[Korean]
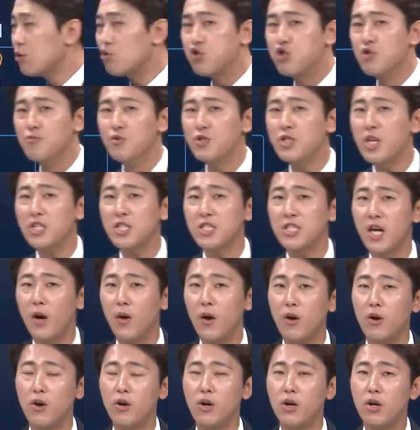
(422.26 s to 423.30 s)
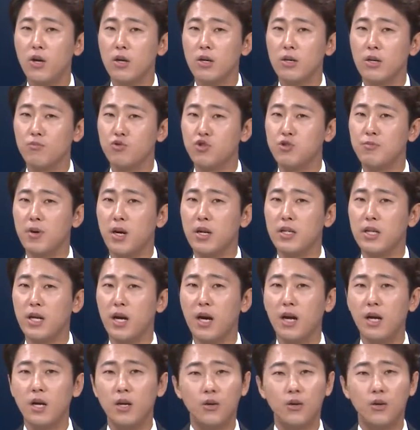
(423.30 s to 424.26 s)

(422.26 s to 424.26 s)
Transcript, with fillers: 두 문제씩 나와요. 이게 무슨 말이냐